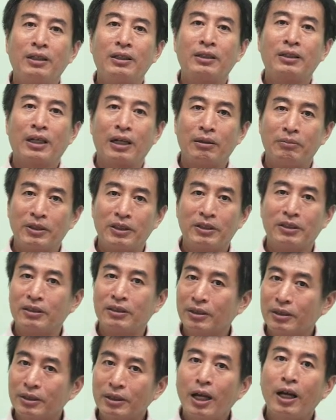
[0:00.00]
他们是
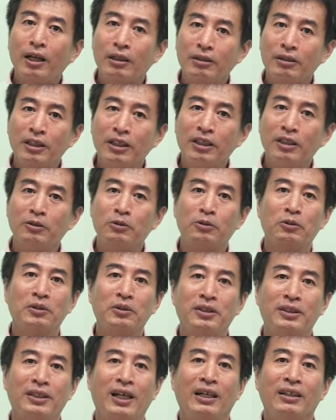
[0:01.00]
上帝所
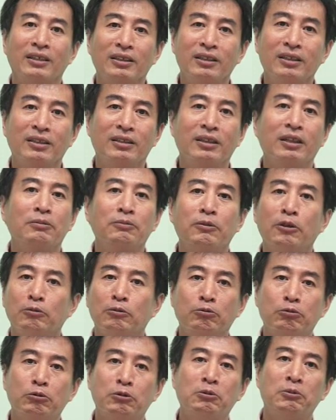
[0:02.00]
赏赐的丰
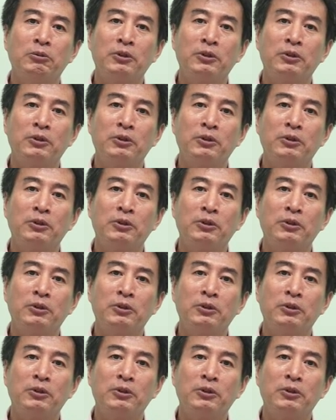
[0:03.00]
富。